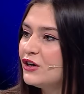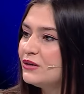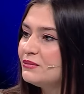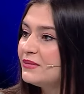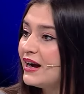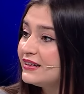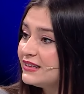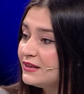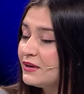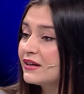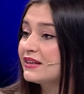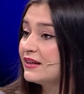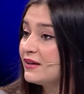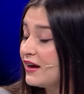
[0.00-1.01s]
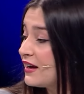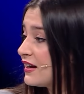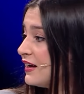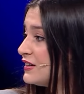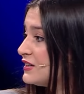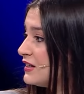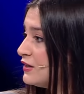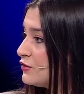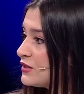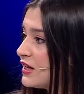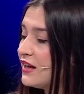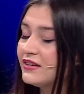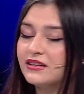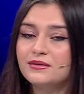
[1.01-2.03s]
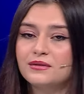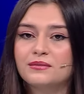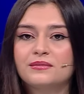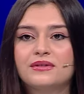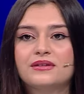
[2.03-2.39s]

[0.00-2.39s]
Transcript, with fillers: bakıyorum. Mert'e bak. Arkadaşlar ne güzel. Hazır